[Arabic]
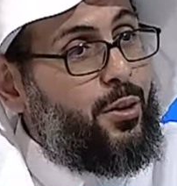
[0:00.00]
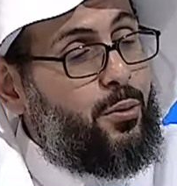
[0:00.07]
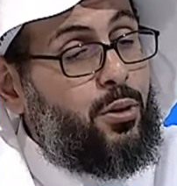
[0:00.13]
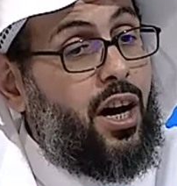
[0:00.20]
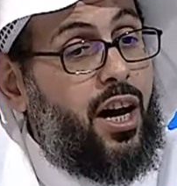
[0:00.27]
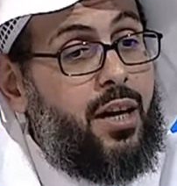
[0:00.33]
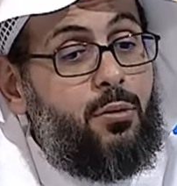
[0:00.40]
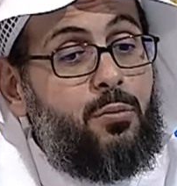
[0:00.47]

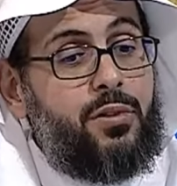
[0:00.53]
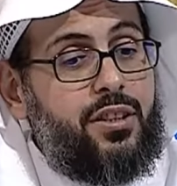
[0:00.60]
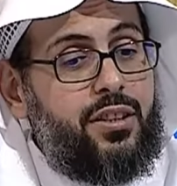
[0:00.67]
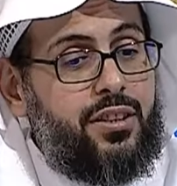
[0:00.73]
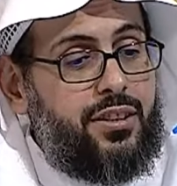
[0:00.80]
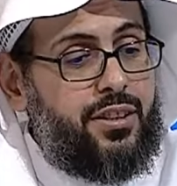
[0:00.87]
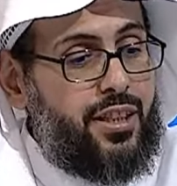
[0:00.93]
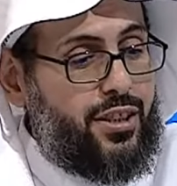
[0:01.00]
ورائع
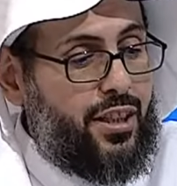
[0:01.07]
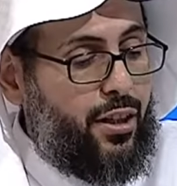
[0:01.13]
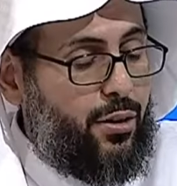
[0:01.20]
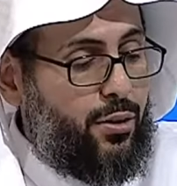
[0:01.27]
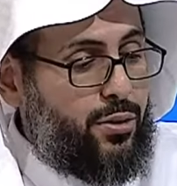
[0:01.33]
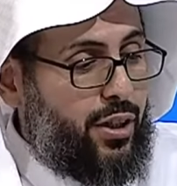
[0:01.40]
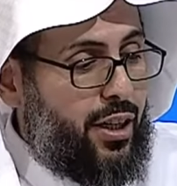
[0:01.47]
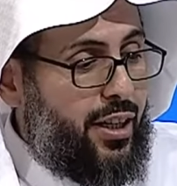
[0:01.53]
ممكن تجعل
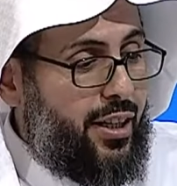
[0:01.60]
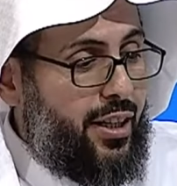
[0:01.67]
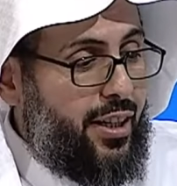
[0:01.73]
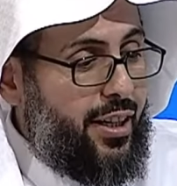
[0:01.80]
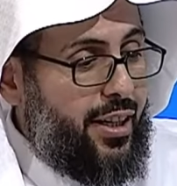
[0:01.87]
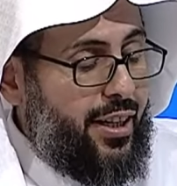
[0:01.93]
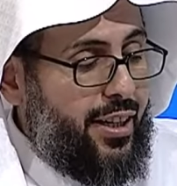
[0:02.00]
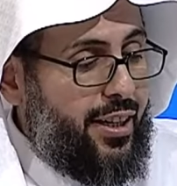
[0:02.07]
الاسره
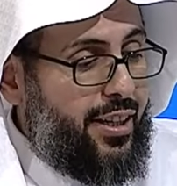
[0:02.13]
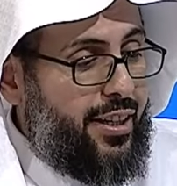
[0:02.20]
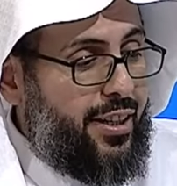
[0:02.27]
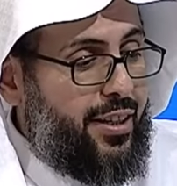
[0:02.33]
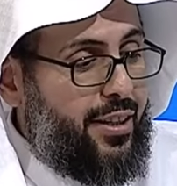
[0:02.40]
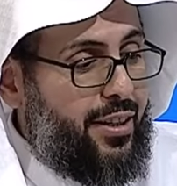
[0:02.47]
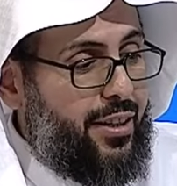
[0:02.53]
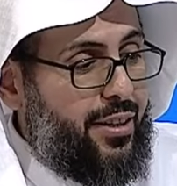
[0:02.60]

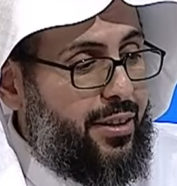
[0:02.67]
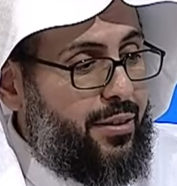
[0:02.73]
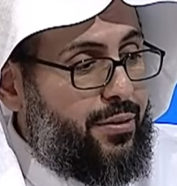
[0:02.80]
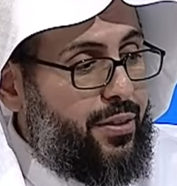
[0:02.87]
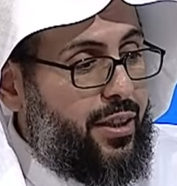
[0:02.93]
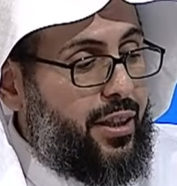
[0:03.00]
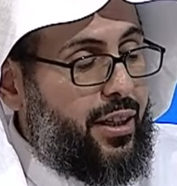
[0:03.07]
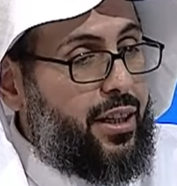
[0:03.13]
آه،
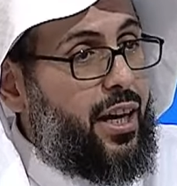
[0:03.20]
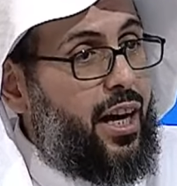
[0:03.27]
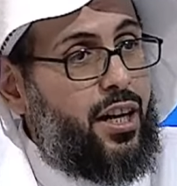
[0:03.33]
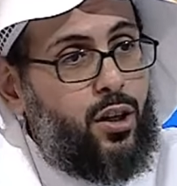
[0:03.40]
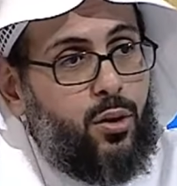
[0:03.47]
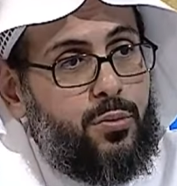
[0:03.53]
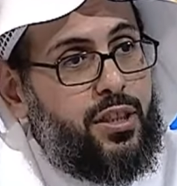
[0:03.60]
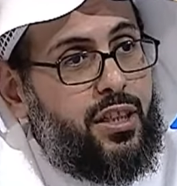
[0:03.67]
فيه قراءة
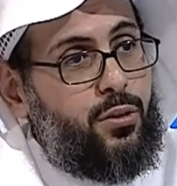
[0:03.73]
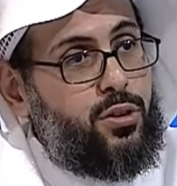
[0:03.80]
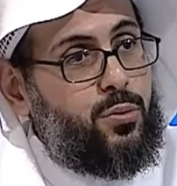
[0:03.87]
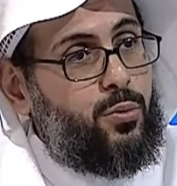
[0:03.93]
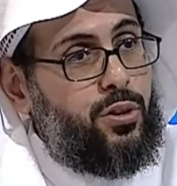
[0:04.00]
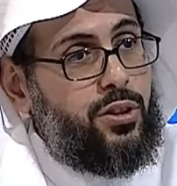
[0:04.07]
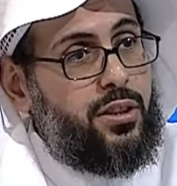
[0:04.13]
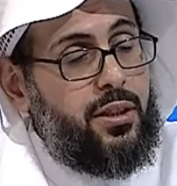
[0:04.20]
يومية
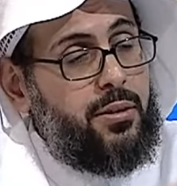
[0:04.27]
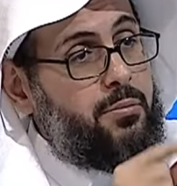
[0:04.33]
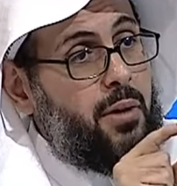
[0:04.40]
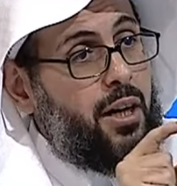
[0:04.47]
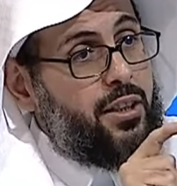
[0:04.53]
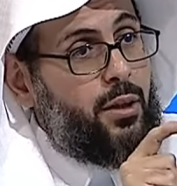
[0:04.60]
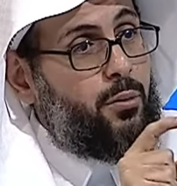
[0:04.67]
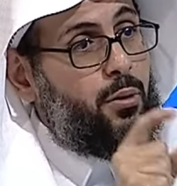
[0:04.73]
وأسبوعية مقطع